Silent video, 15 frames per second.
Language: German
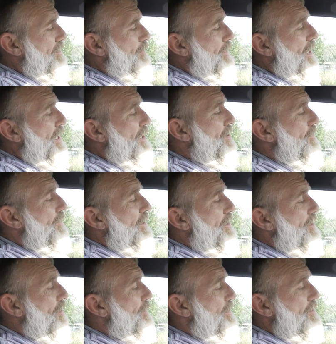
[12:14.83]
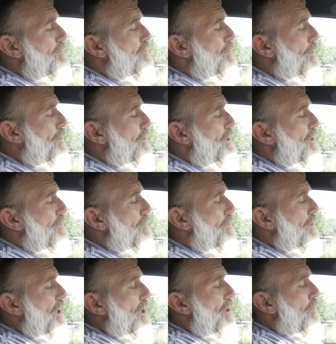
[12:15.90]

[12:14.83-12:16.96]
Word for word: Bereiche finden, ob es im Sport Ego